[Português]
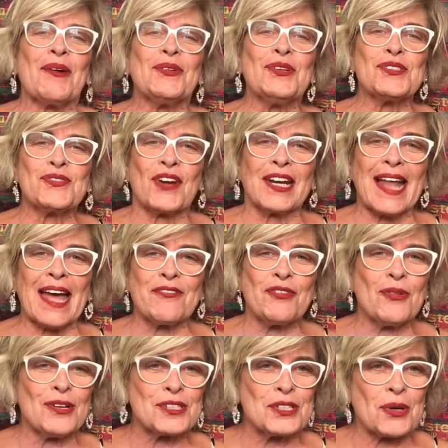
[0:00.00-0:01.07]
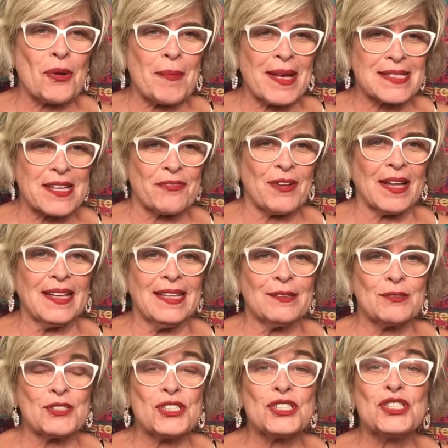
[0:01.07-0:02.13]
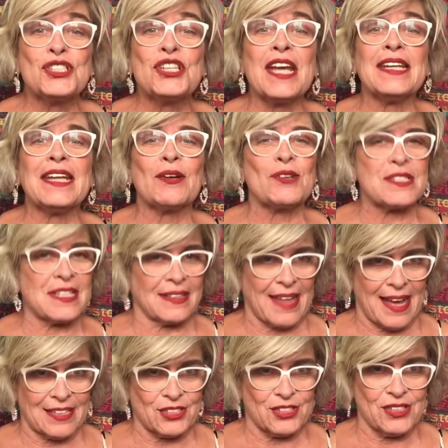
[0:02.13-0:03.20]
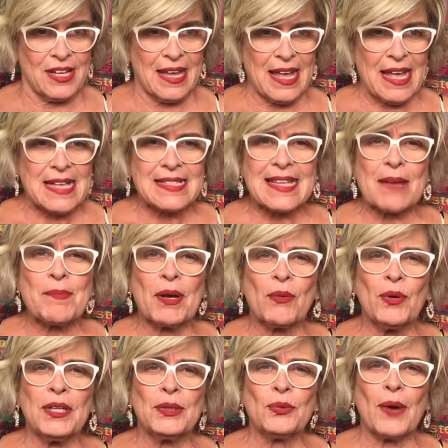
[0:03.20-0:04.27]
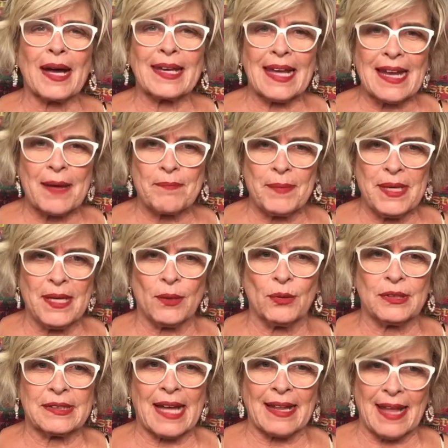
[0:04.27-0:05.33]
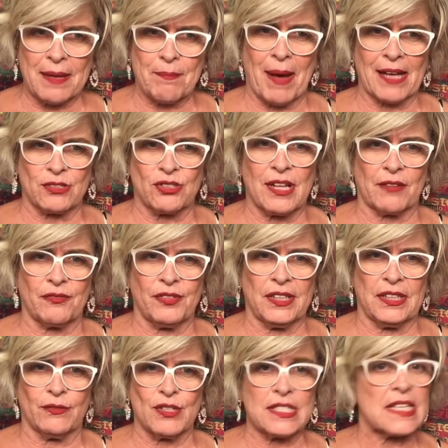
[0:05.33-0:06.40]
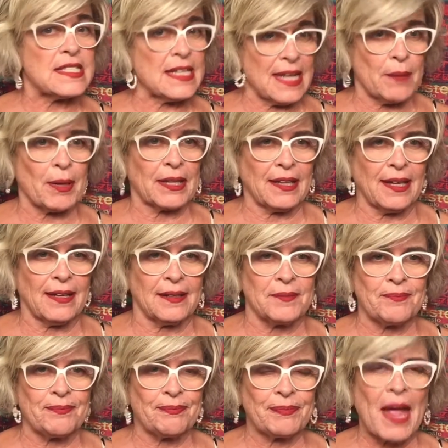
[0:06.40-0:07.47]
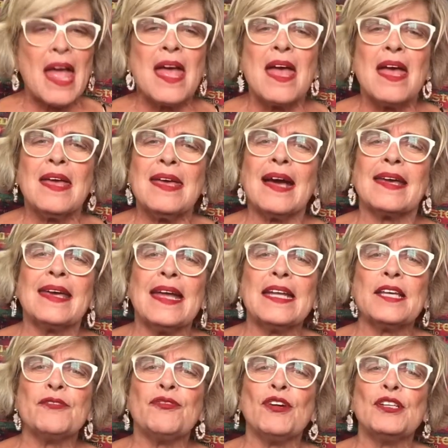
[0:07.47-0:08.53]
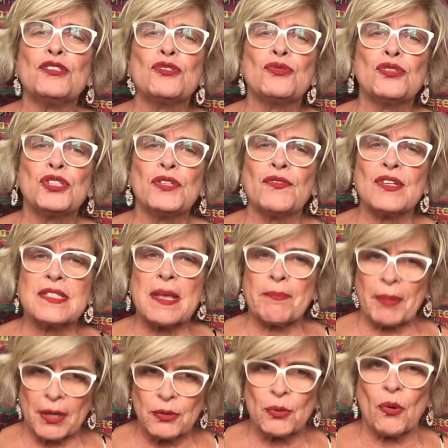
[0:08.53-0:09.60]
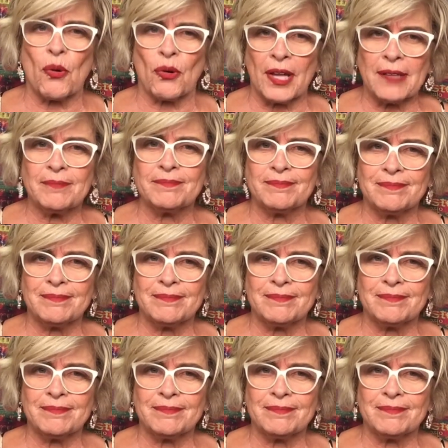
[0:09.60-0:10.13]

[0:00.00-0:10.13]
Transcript: o News for Life hoje começa falando de generosidade. Sabe quando aquele amigo tá lá embaixo na vida e você se lembra dele? E aquele que foi injusto e você perdoou, hein?